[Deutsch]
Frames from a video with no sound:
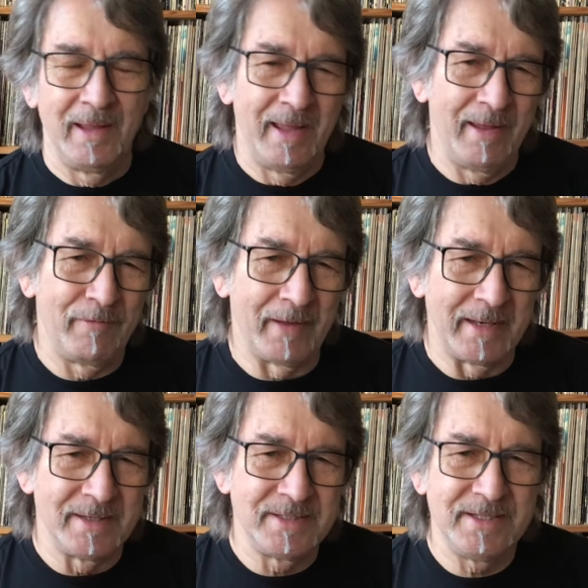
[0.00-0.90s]

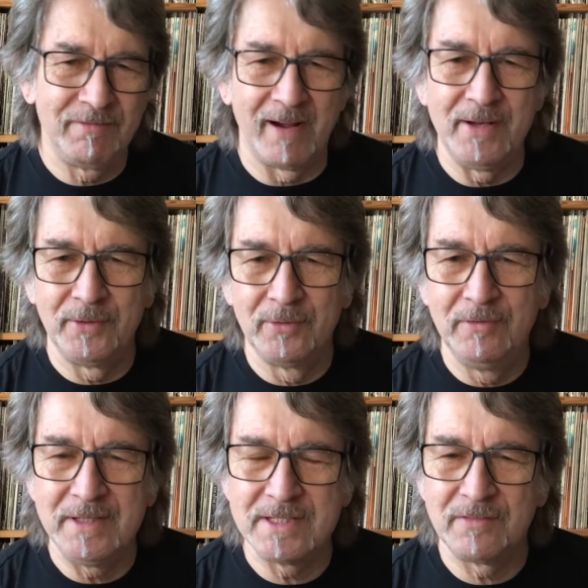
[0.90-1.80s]
erfanden sie Wald- und
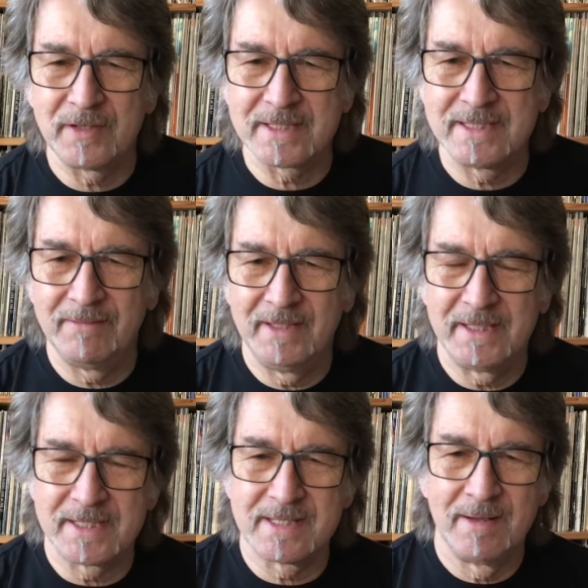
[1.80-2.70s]

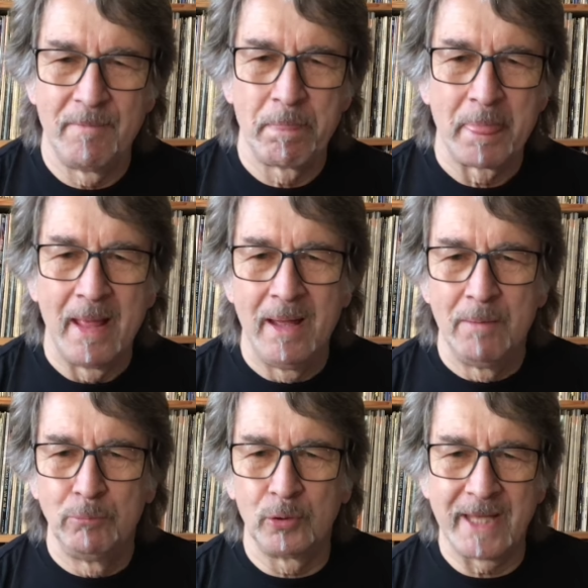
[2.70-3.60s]
Wiesenfestivals.
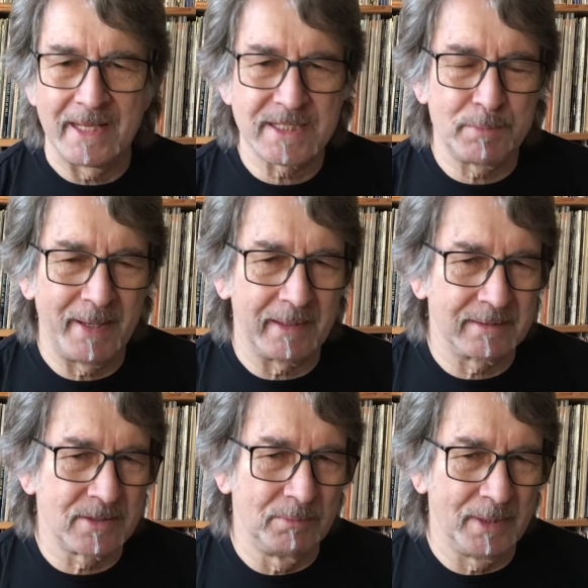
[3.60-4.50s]
Burg Herzberg
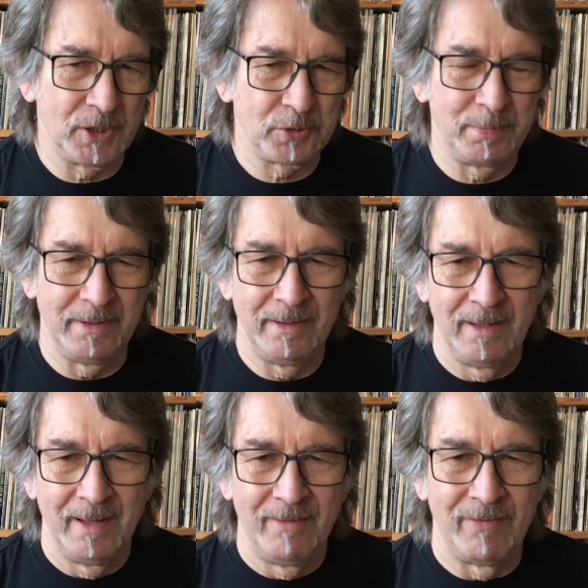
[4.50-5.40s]
zum Beispiel
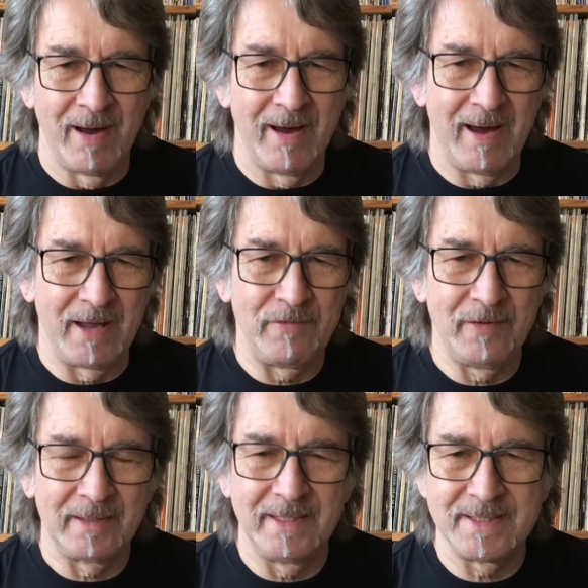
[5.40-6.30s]
war
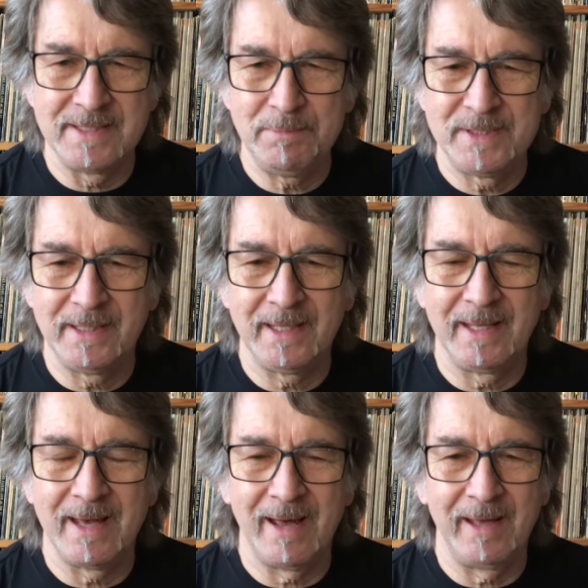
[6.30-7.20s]
Anfang der 70er
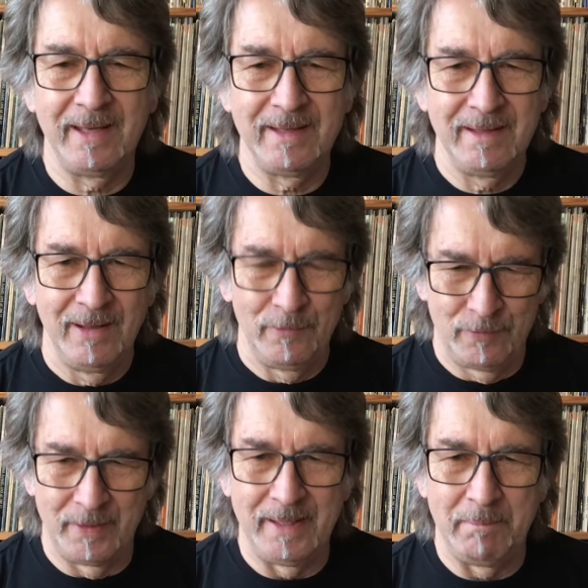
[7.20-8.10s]
Jahre
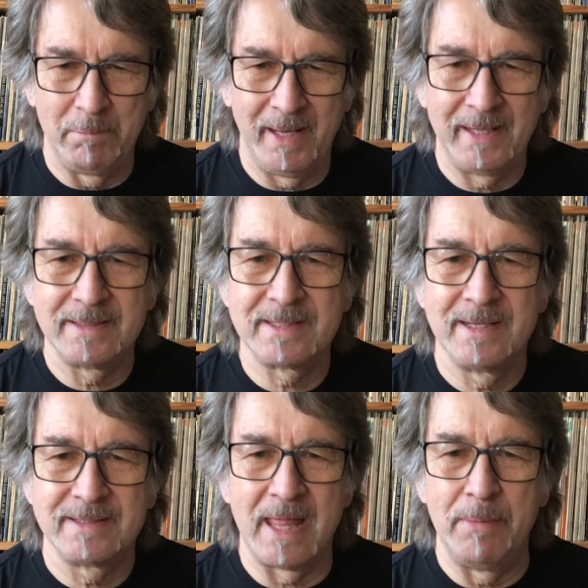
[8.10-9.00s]
von den Bands
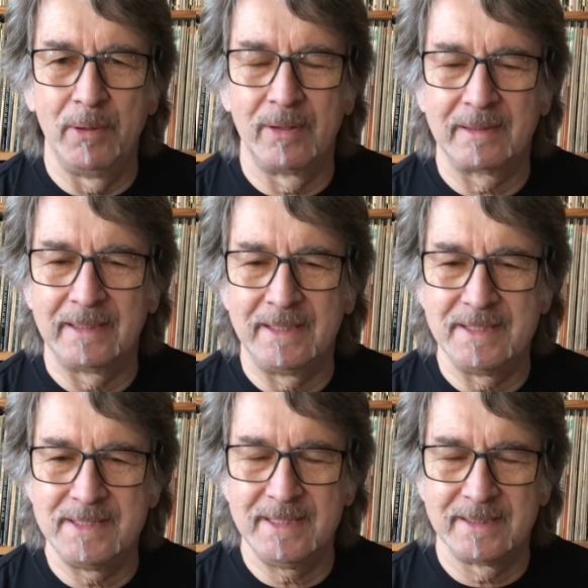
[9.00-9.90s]
selber
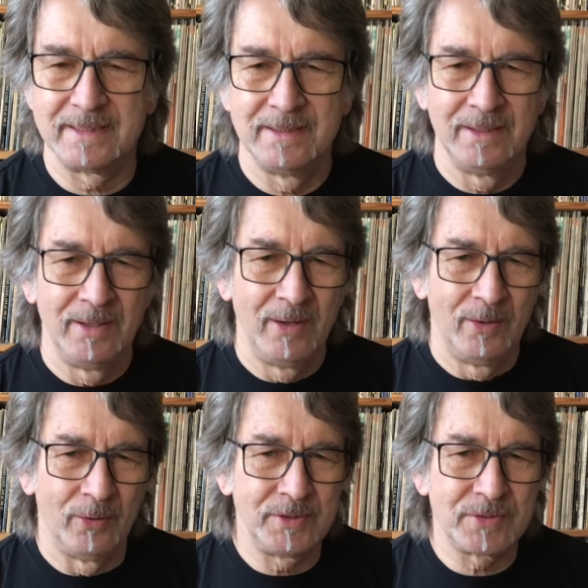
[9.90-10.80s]
organisiert.
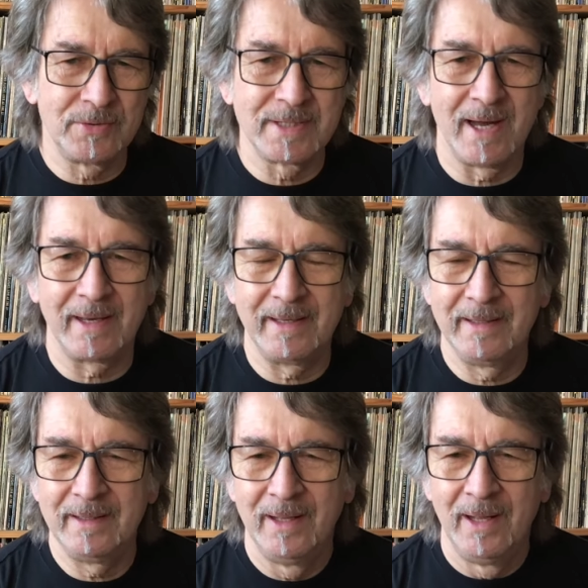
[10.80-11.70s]

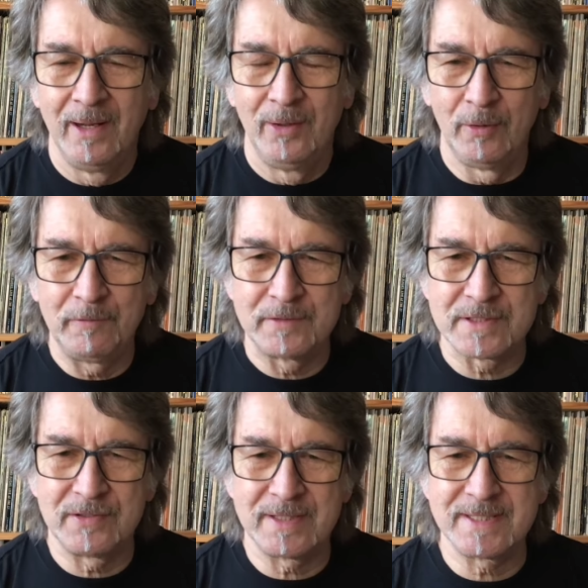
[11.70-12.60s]
Heutzutage läuft
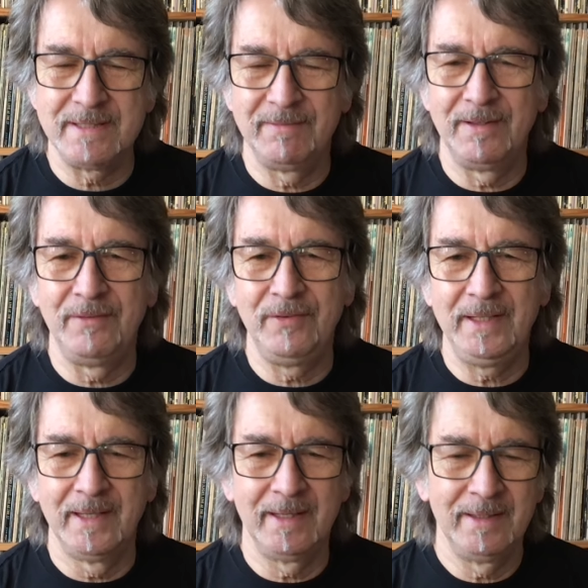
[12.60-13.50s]
das Festival
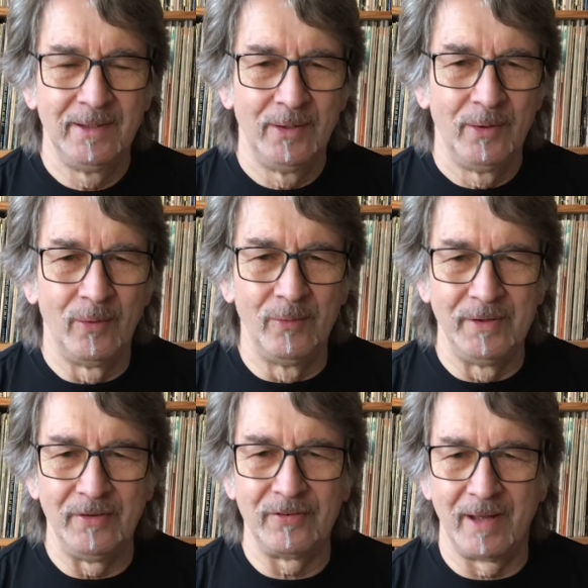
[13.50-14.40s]
wieder
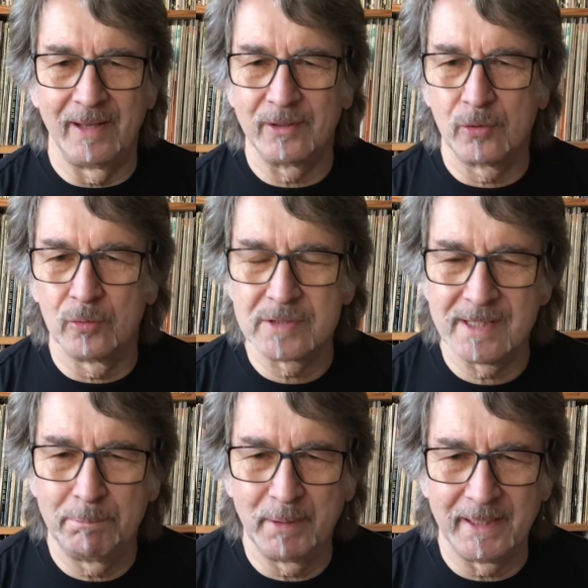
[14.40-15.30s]
und ist ein
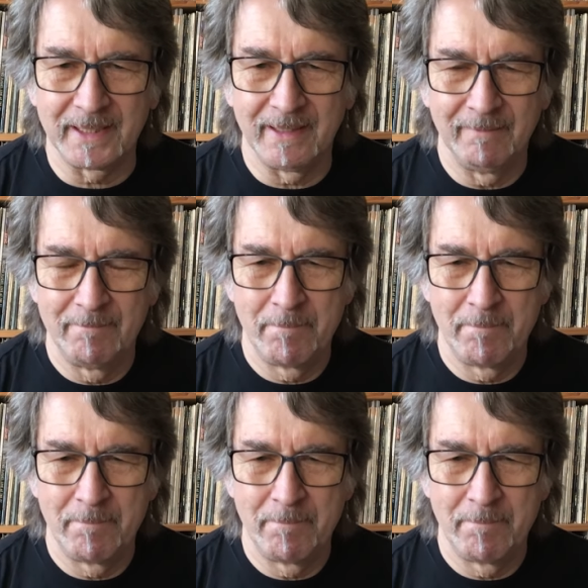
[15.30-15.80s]
großer Bringer.